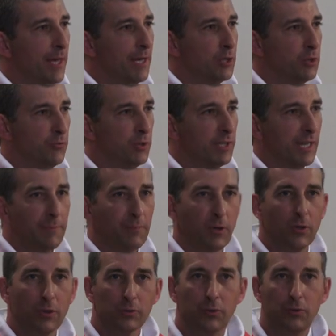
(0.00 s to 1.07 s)
et je voudrais
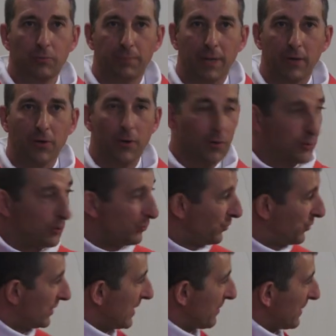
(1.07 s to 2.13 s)
prendre une parole que tu
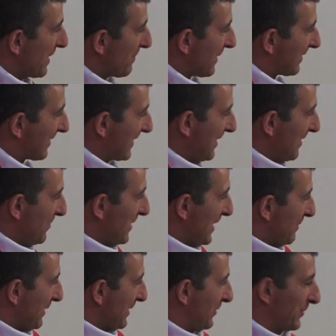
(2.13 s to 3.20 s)
connais bien, Pascal, une
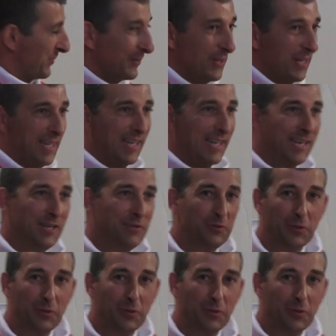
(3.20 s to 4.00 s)
expression hein, de